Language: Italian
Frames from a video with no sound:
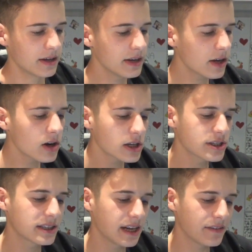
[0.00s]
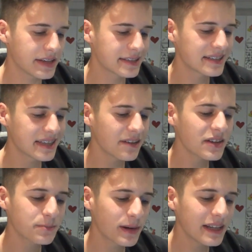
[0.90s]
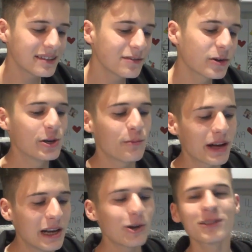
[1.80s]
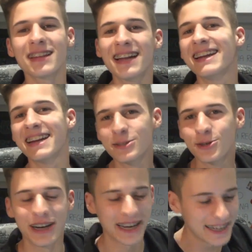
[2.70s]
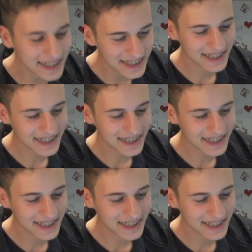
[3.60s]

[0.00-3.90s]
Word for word: Nicola ci scrive se se ne va Spalletti voglio pallotta allenatore.